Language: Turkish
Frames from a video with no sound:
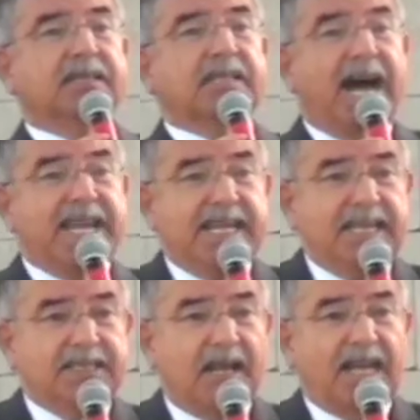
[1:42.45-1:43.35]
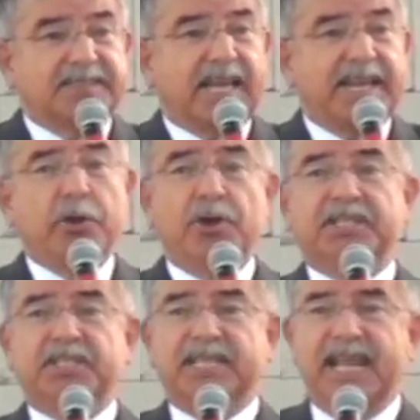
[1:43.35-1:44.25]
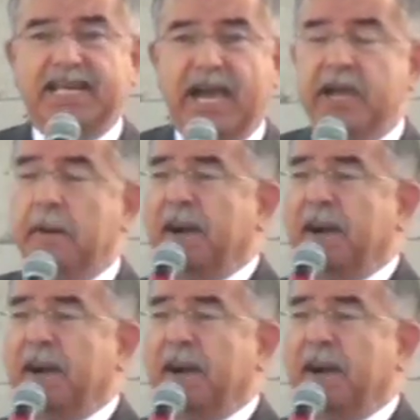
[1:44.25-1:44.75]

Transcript: daha iyi hastane yöneticileriyle.